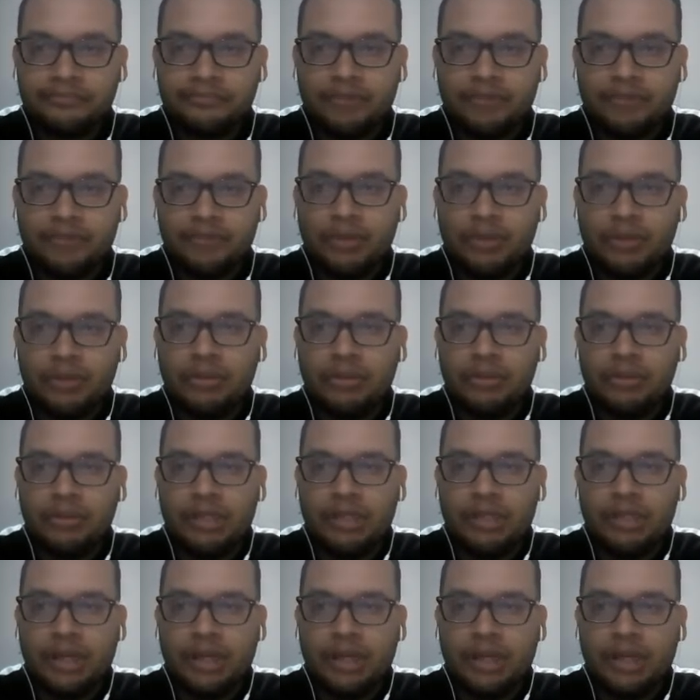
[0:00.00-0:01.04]
Bueno,
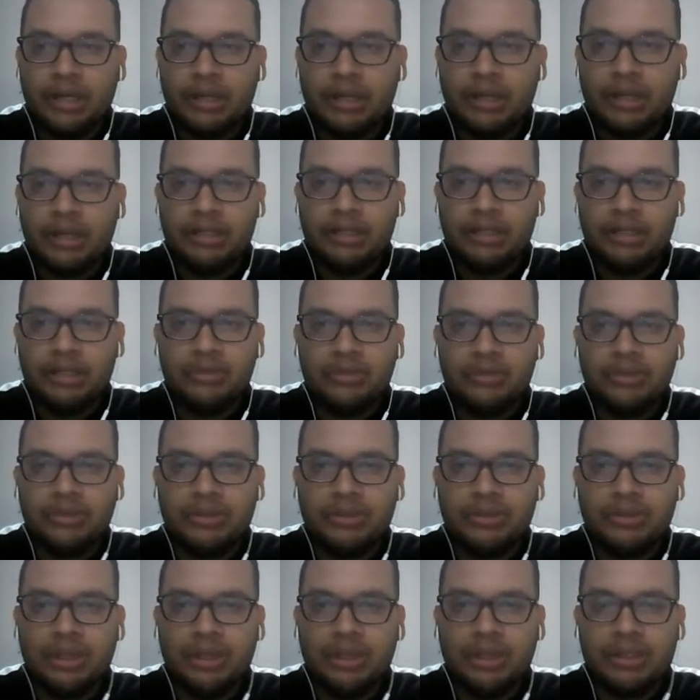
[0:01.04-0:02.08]
y acá, acá
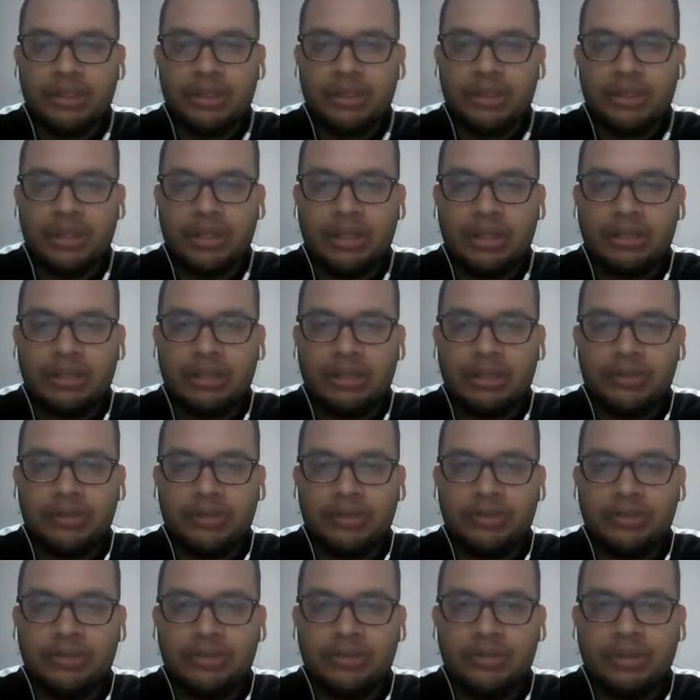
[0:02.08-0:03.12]
tenemos este, la tabla de
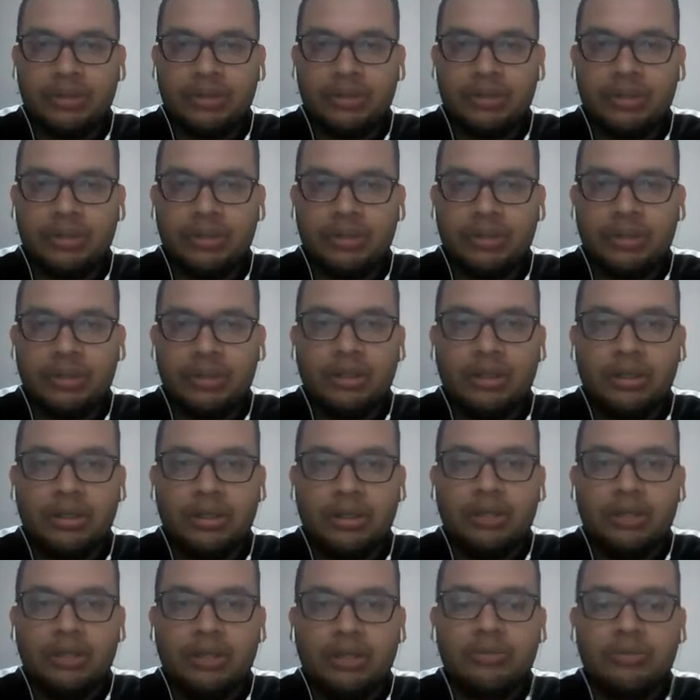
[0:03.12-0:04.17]
resultados de
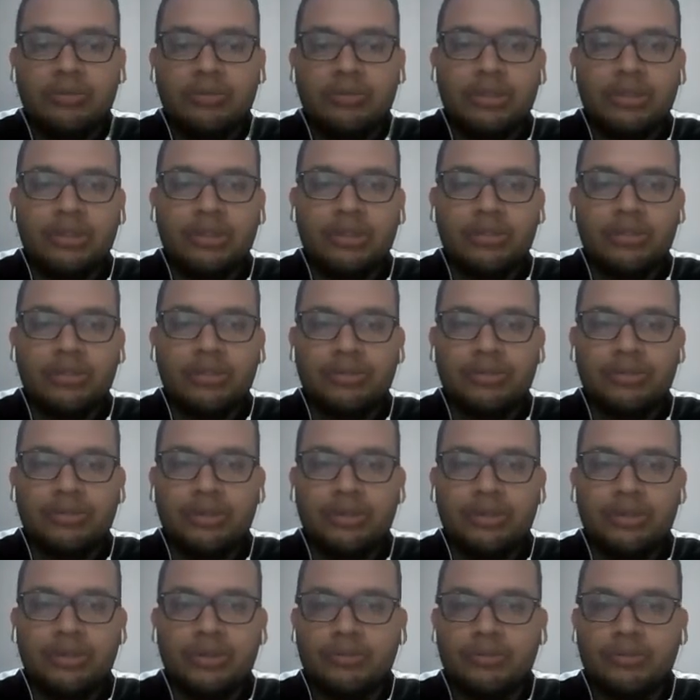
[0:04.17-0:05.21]
nutriente
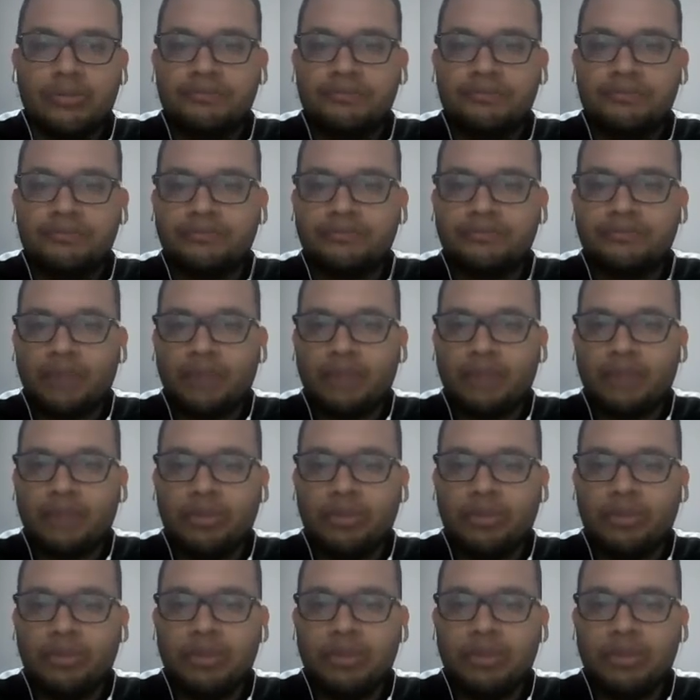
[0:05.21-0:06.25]
isotónico
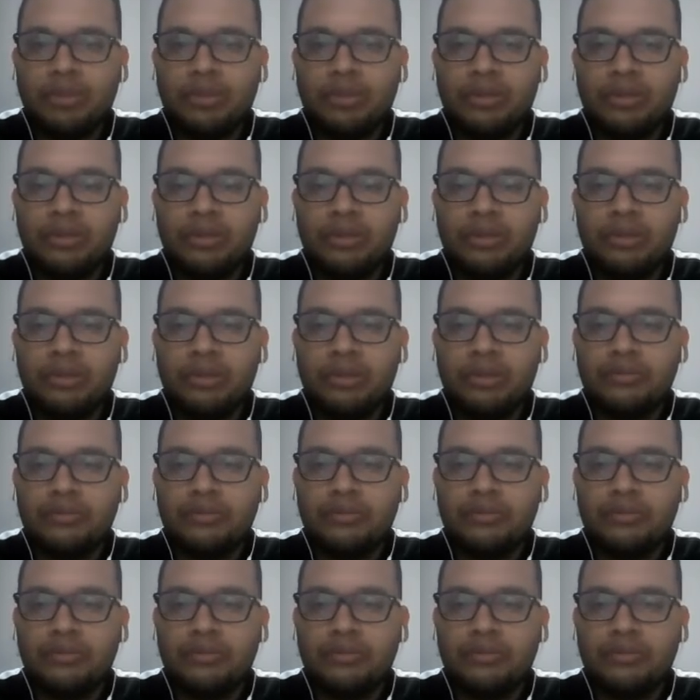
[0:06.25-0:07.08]
polimérico líquido,